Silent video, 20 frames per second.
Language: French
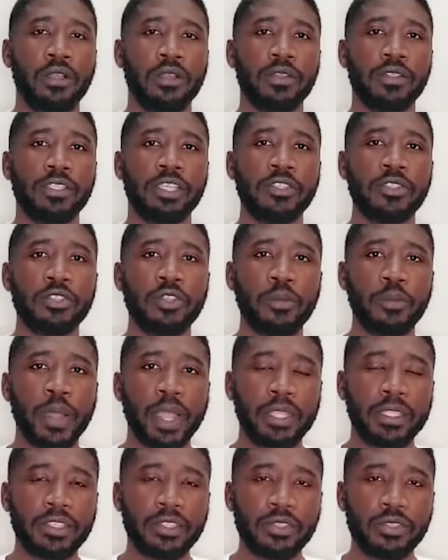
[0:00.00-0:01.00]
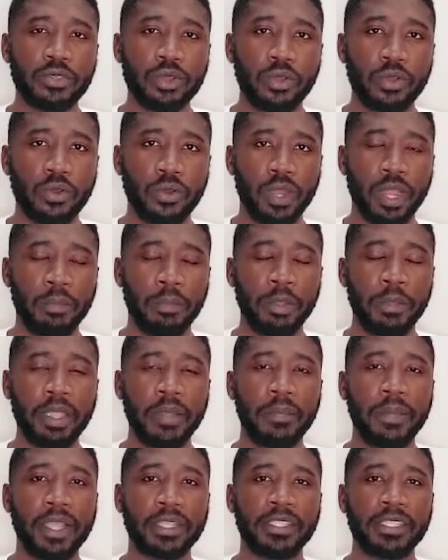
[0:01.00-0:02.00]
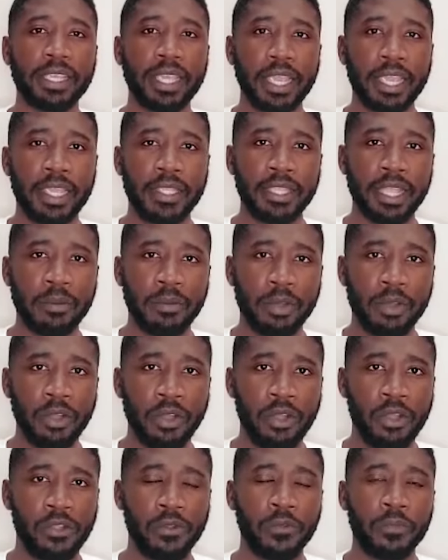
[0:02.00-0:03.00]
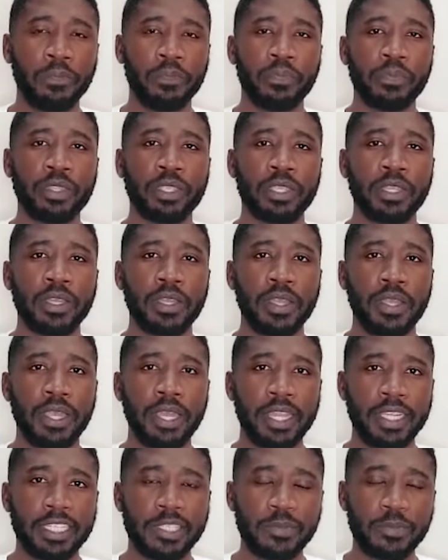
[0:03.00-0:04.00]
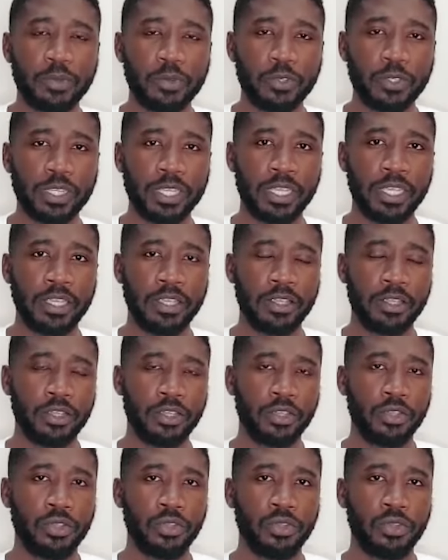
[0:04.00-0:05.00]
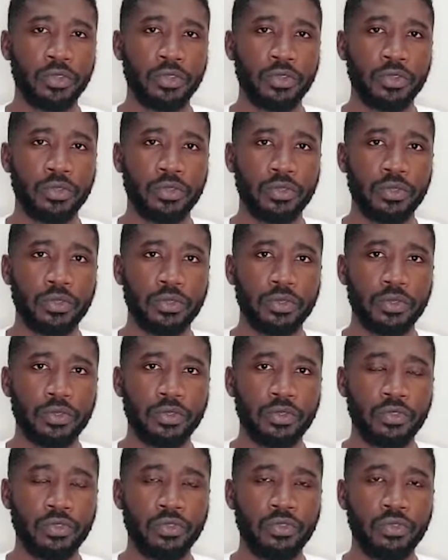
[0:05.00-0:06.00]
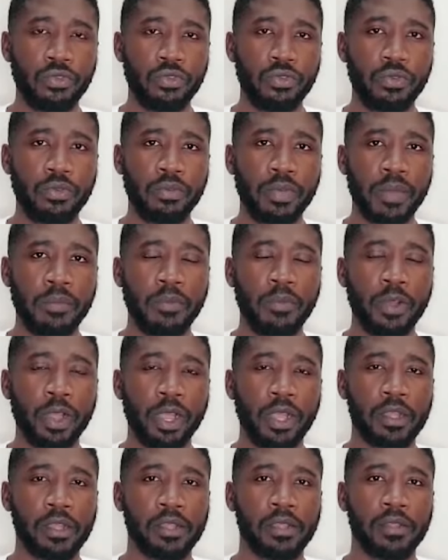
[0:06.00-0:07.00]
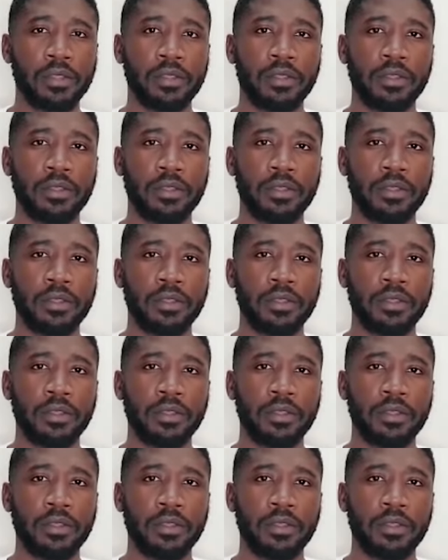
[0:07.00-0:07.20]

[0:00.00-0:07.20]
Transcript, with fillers: ces deux parties sont, la première partie est d'abord l'exposé du mémoire.